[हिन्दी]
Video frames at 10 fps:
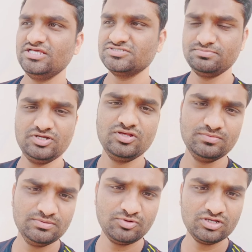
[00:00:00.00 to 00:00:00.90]
इस वीडियो
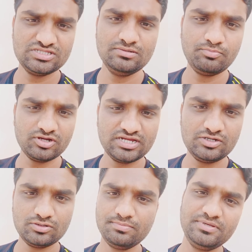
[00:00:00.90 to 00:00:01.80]
में बहुत
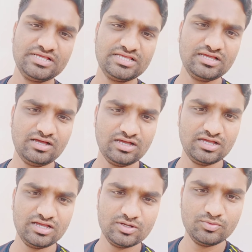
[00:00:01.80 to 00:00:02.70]
इम्पॉर्टेंट टॉपिक का
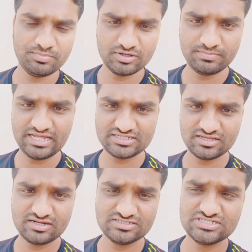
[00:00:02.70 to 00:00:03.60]
ऊपर बात
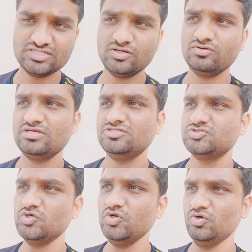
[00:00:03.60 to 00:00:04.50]
करना चाहता हूँ कि
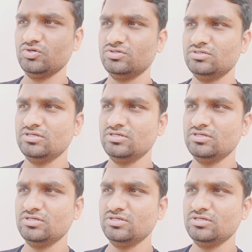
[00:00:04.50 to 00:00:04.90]
जो लोग